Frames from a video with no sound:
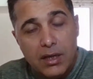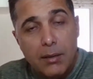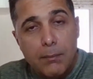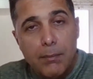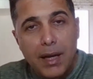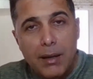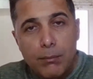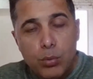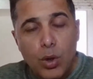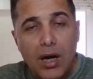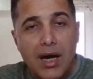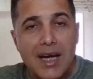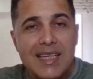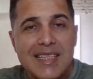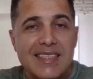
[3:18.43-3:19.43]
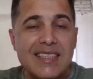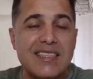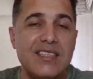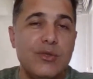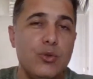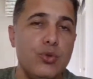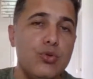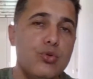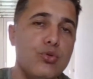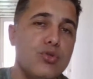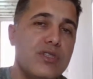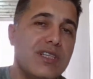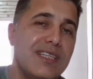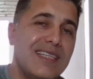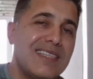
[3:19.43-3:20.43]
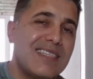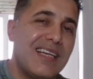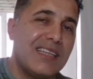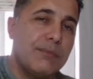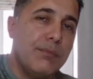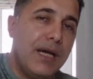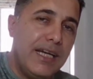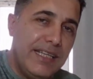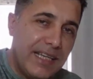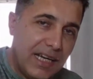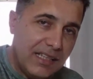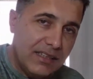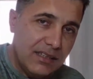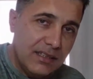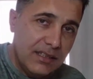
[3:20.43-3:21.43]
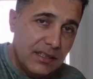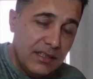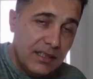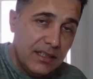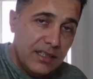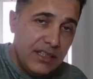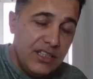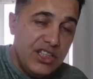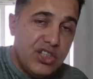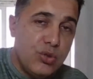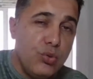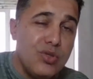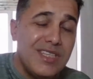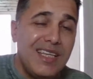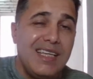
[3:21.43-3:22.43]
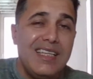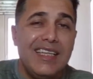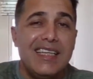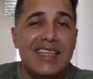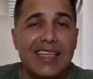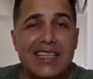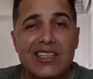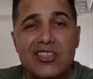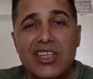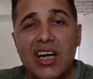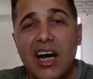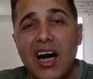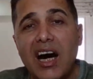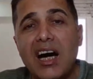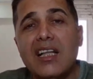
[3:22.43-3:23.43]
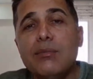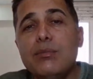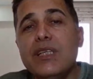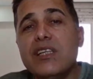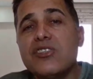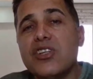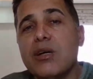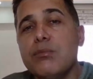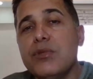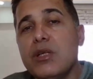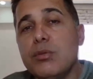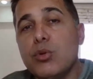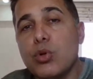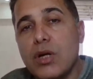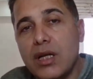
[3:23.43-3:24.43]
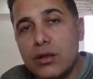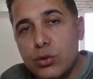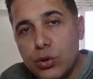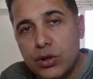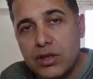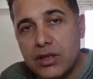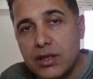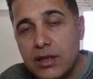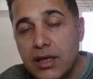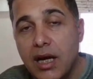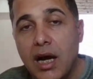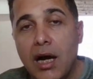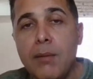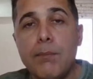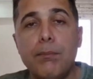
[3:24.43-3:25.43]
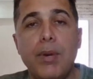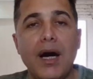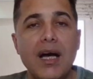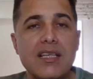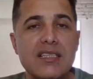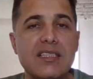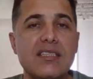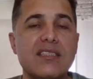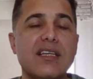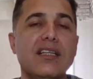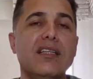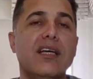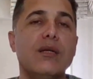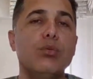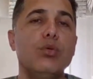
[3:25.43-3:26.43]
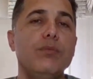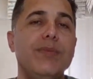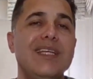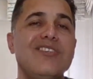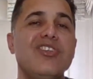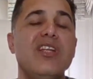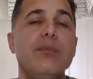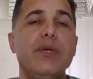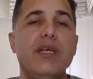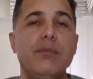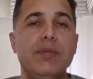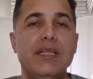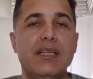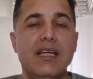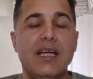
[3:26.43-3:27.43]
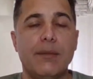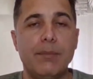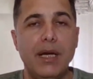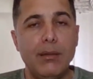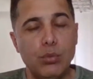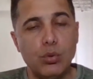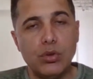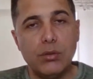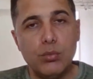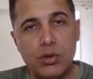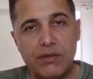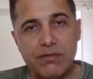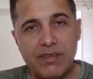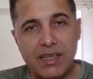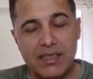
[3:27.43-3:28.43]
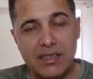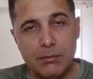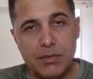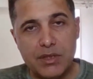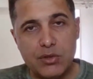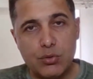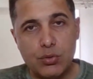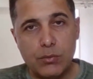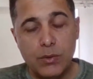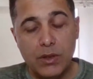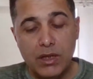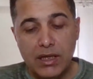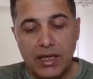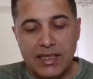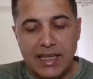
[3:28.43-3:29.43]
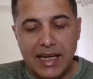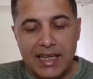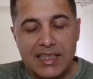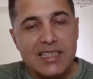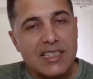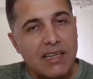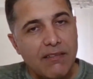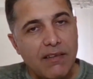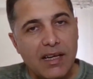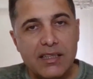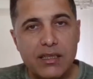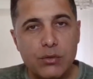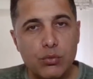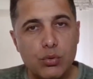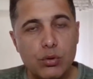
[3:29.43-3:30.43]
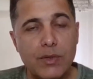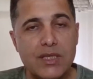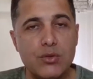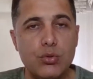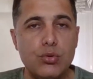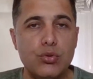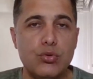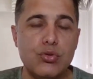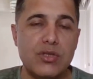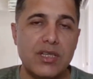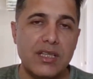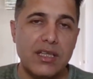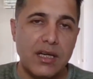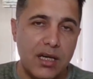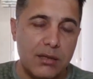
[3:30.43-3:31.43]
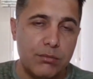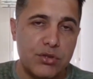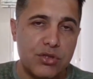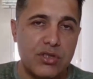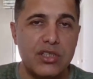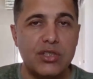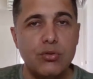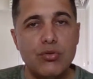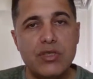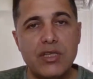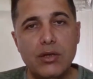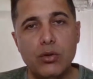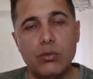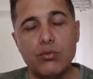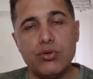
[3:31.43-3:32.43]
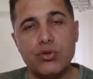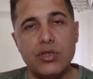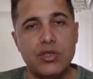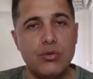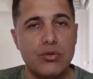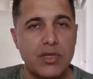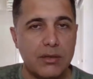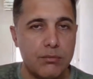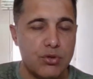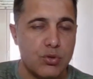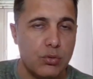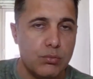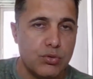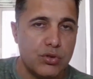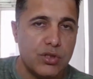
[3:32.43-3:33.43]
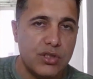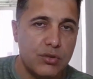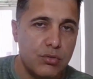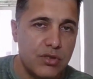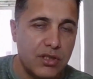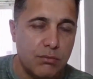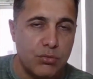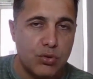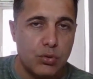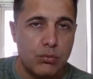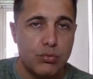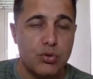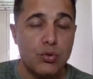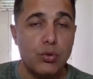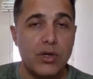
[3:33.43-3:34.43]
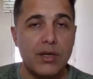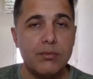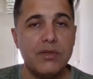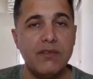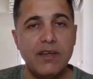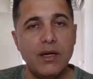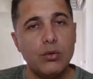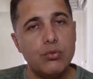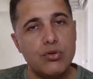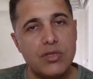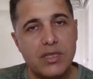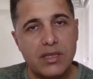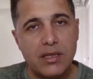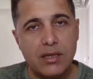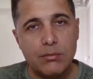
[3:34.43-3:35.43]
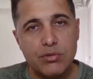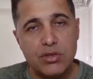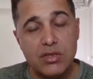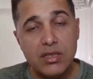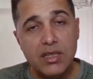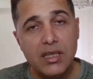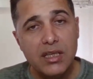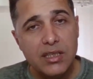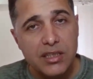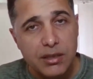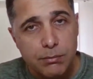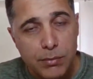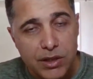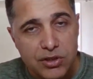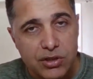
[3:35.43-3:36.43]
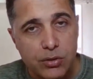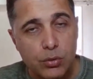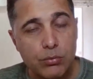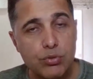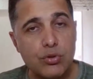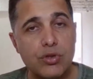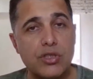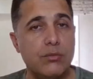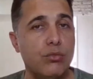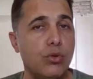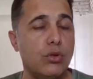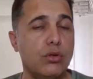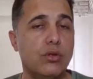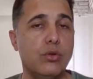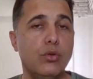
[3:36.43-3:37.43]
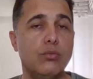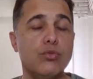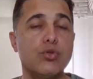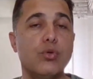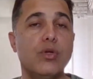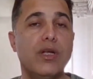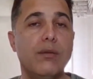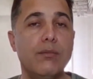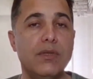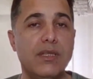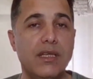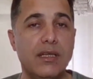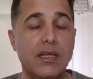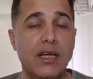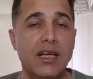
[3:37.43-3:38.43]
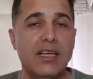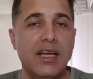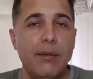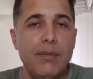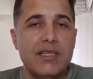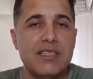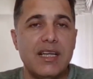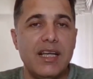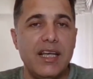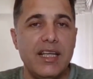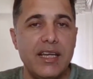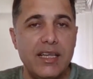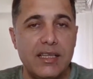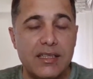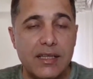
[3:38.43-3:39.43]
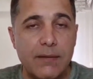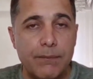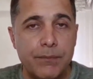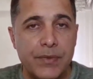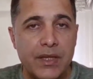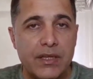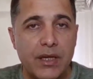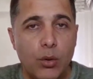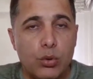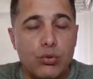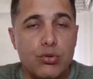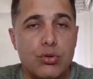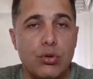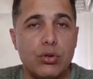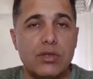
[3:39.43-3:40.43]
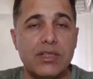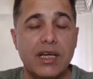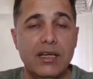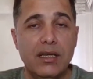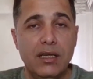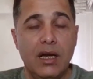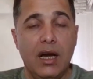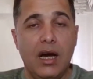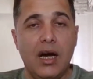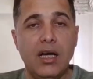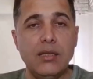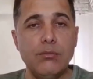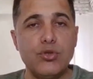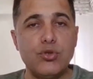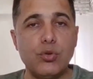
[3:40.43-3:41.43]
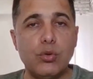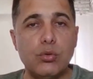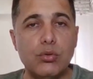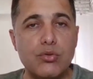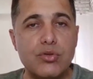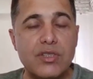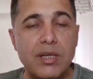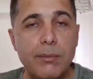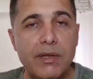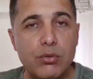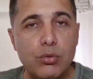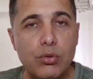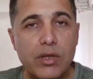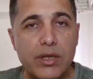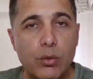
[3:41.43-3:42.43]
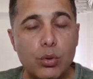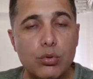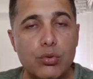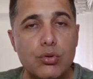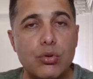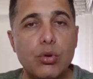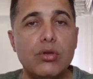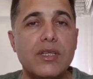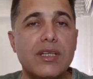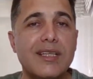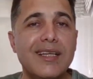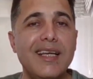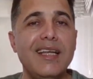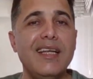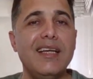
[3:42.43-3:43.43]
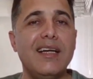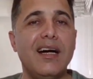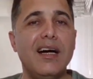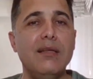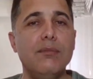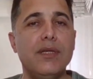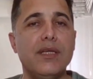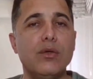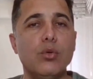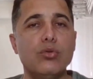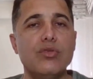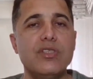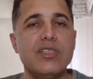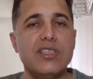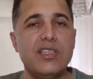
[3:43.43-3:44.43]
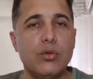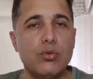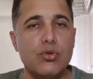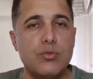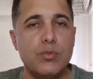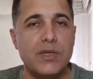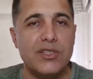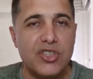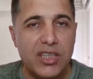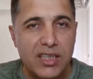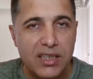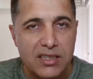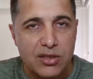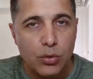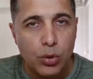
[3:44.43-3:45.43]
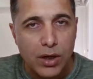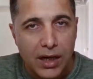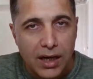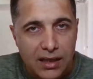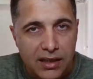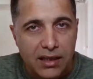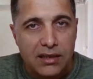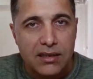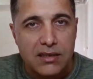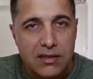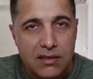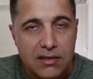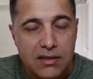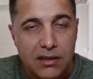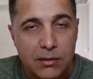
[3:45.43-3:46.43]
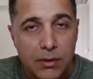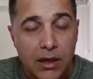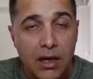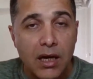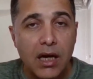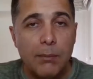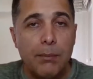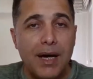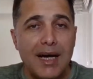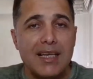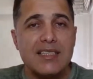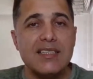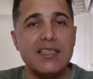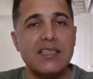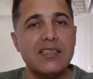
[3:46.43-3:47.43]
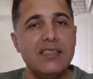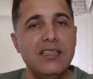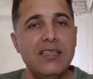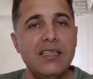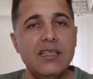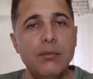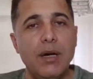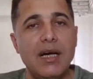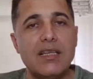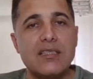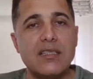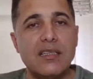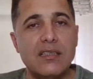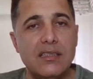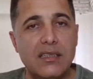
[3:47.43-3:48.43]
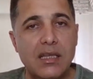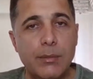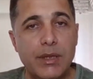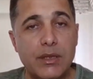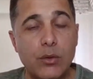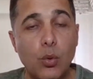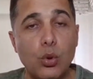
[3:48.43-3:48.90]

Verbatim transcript: Ben bu A hissesini 300 lirada satmayla 250'ye gelince almayacağım diye bir kural yok ki. Ha bazı insanlar bunu beceremeyebilirler. Ben burada bunu ifade etmek istiyorum. Yani kısa vadeli durmaz 300 liradan almıştır 250 olmuştur 260 olmuştur 270 olmuştur önemli değil. Veya 30 liradan almıştır 25 lira olmuştur 24 lira olmuş önemli değil. Yani mesela Ereğli'de ya 34'ten almış olduğunuz temettüleri 34 liradan ereyle almayın. 32'ye 31'e çekilirse oralardan alırsınız dedim. Ha bazıları dinledi bazıları dinlemedi.